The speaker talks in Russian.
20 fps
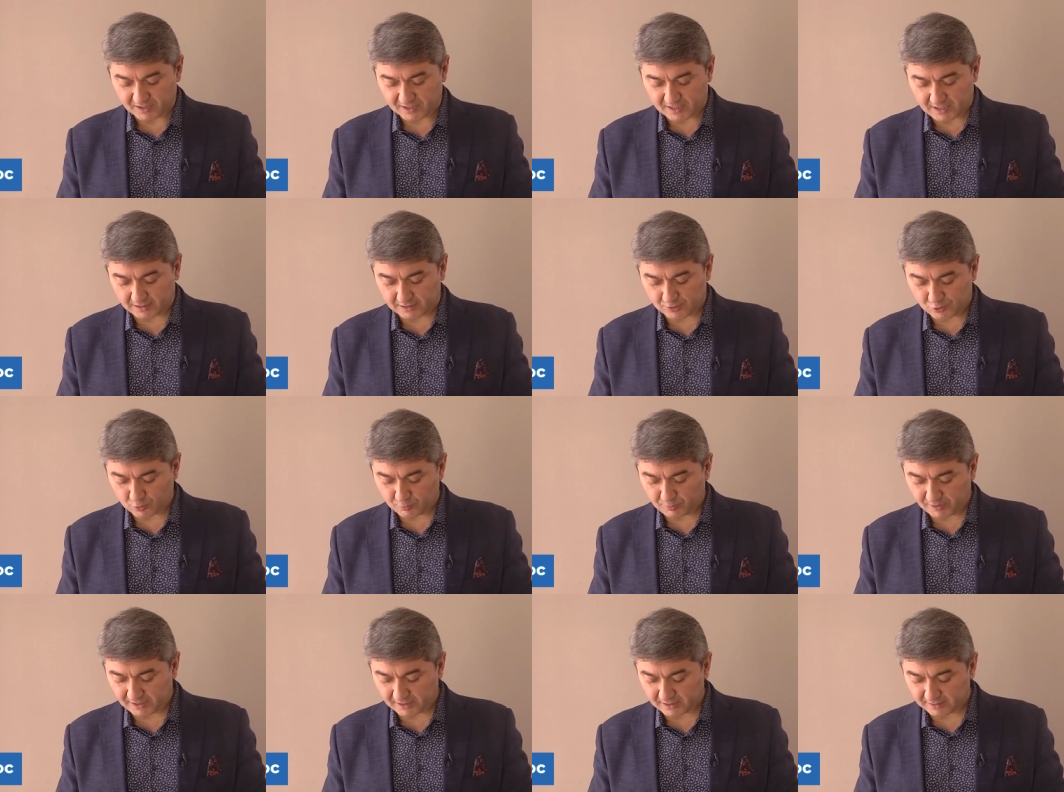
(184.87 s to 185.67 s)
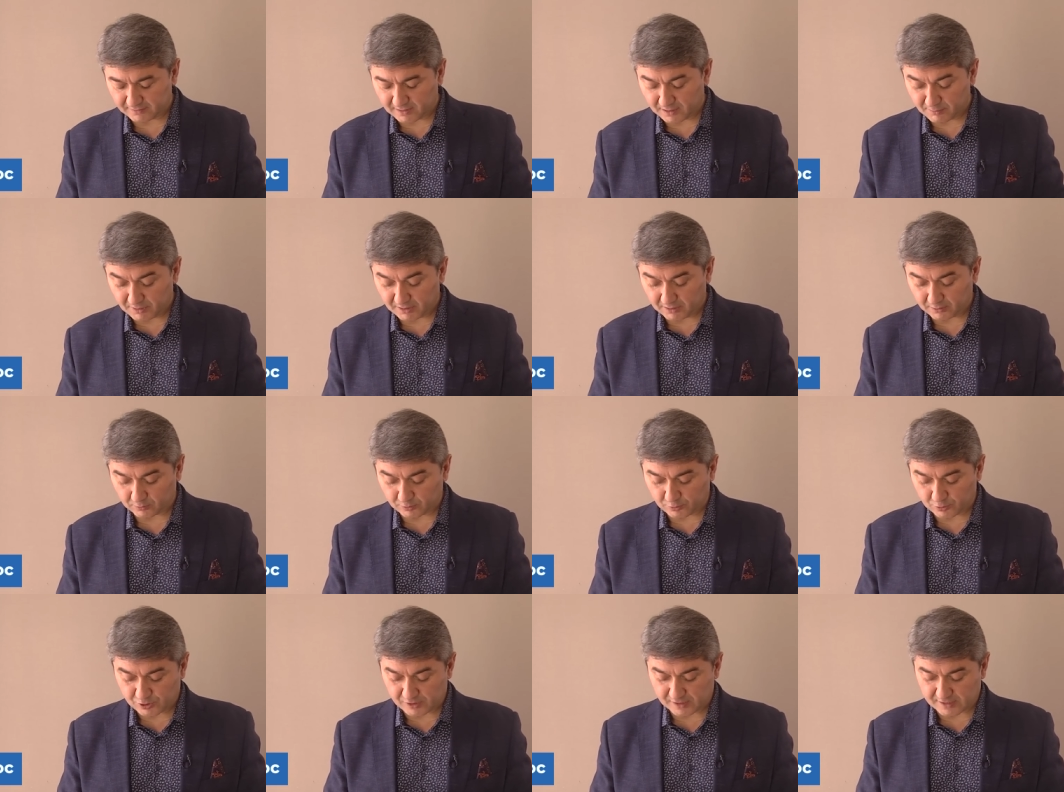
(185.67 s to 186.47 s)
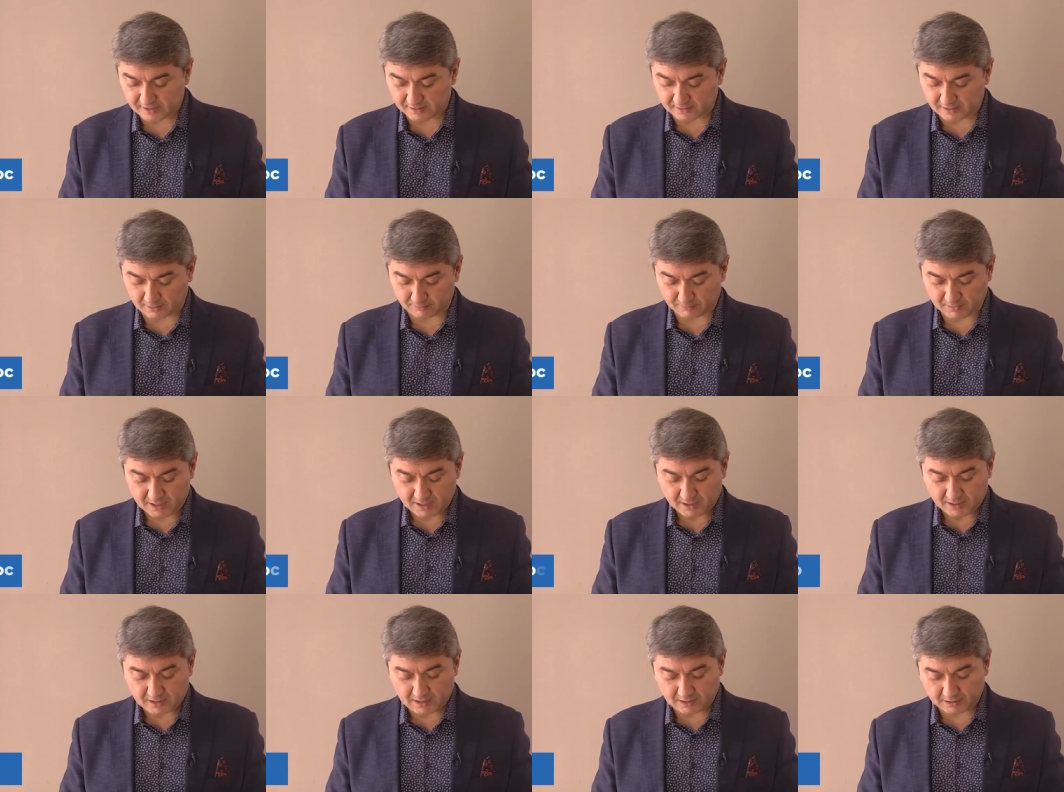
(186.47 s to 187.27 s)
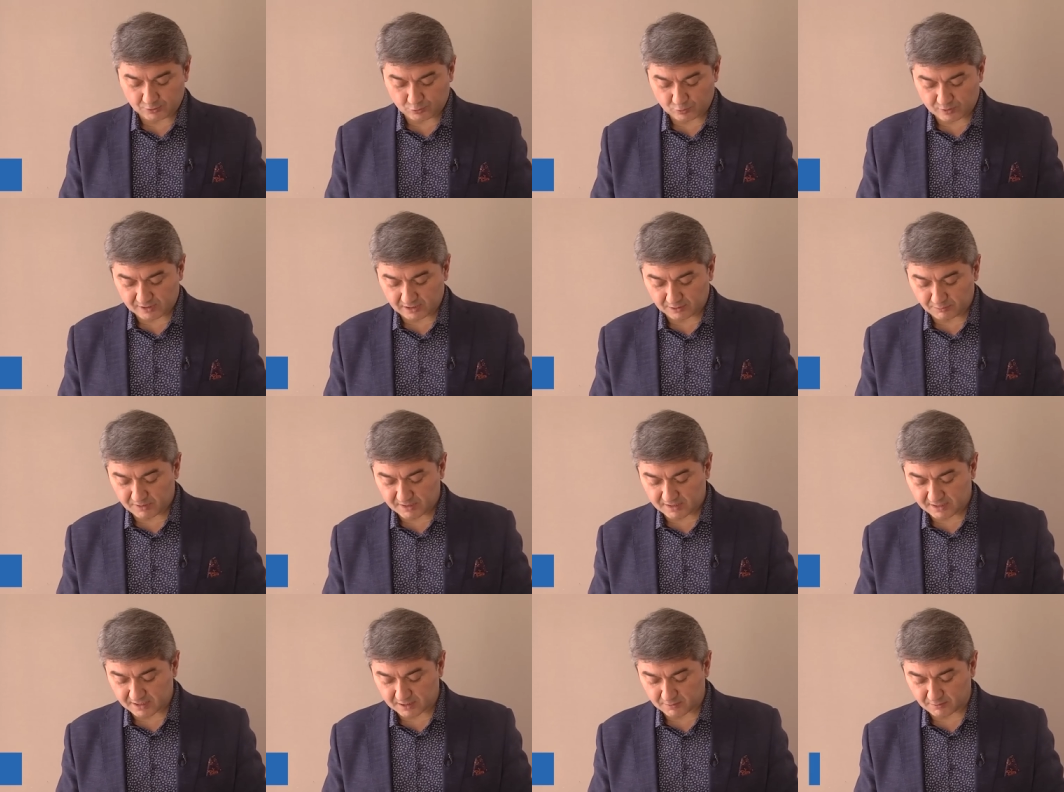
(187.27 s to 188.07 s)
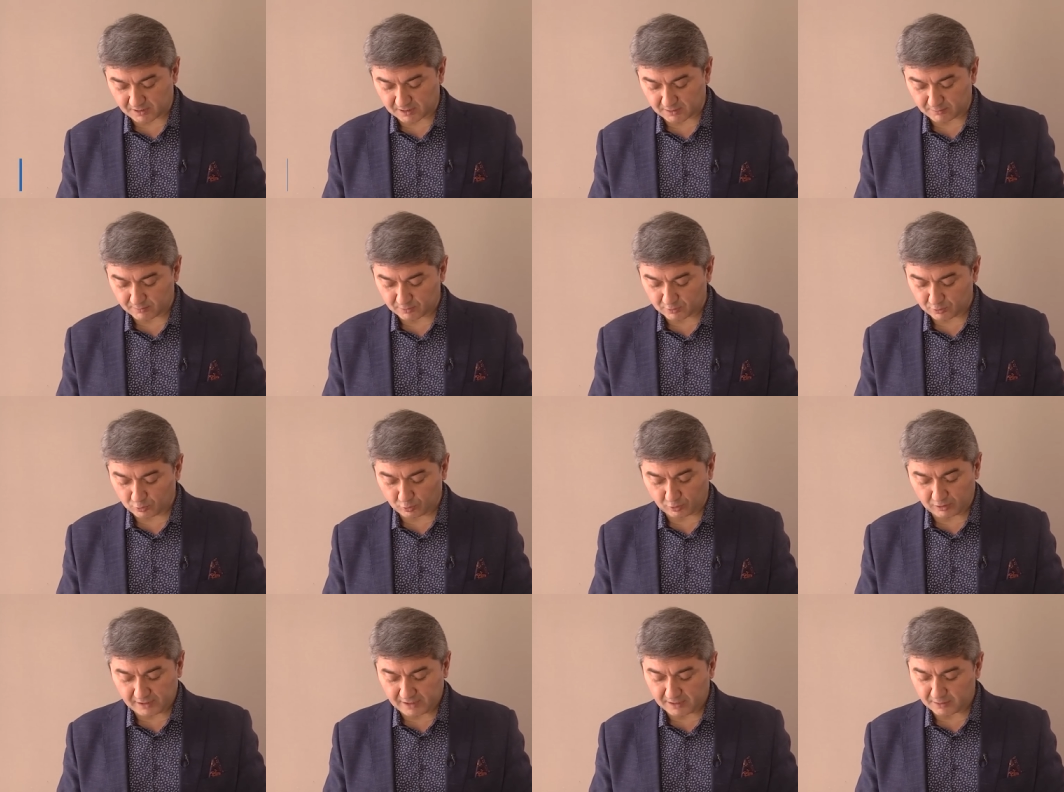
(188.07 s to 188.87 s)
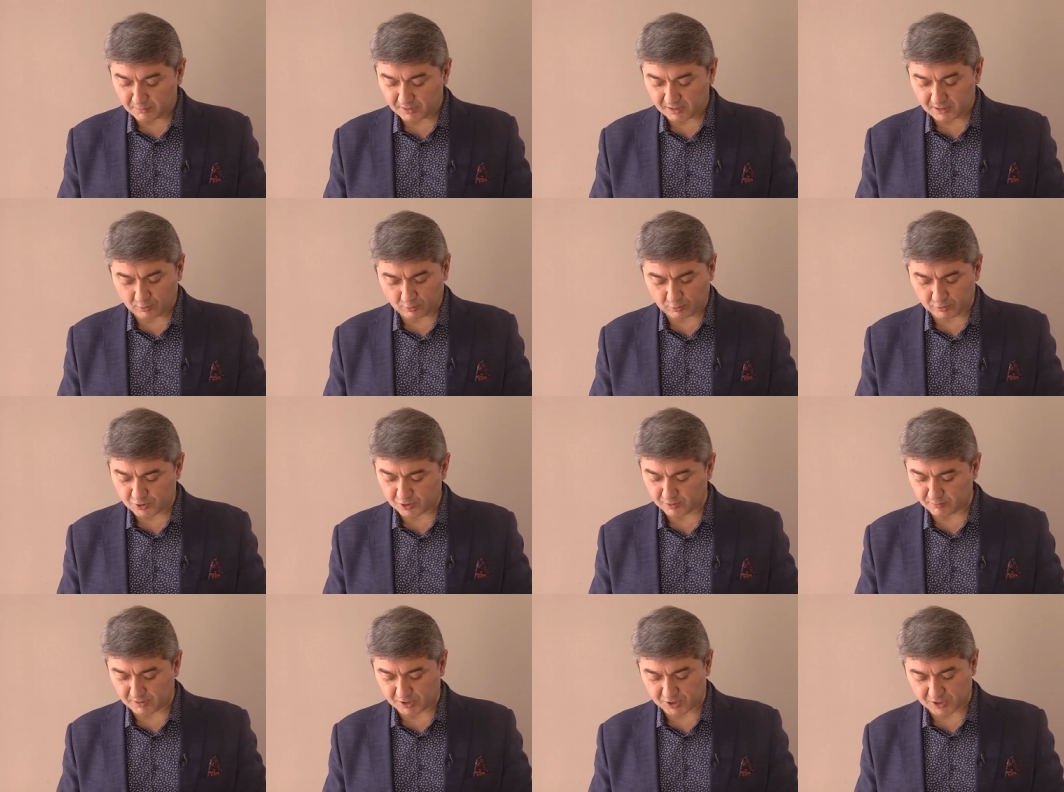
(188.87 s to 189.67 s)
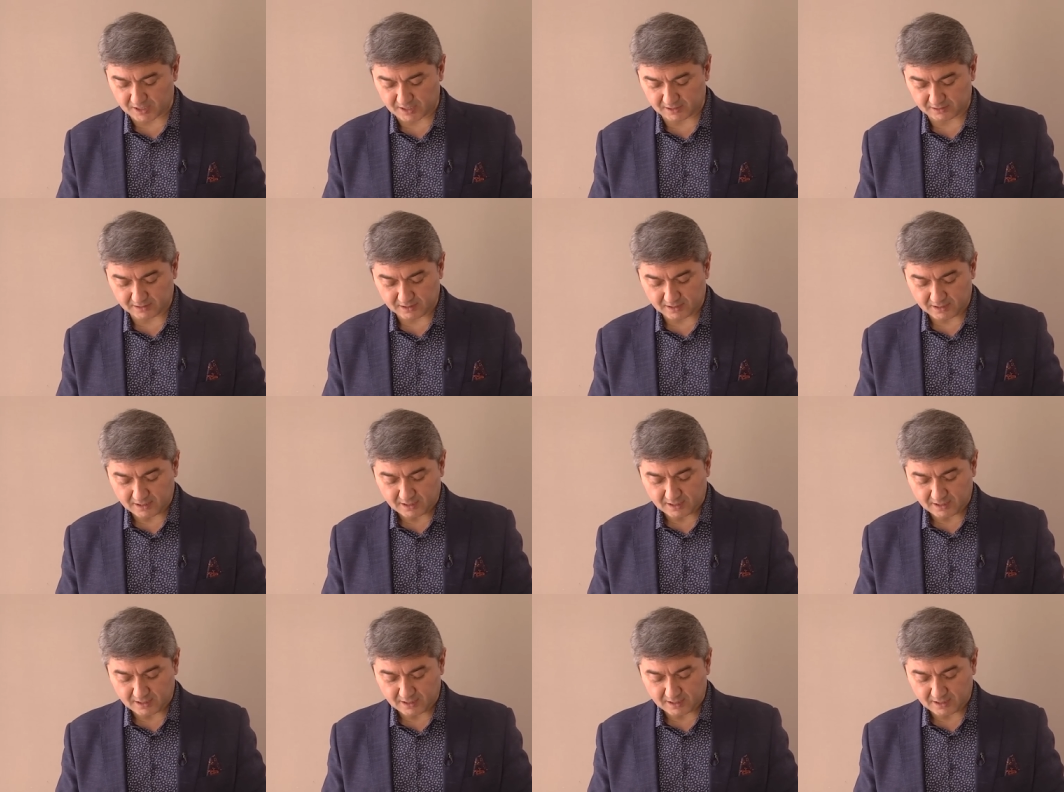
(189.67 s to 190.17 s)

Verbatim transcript: Я хочу поехать в Америку и учиться там. Я хочу стать бизнесменом, но лень меня очень мешает.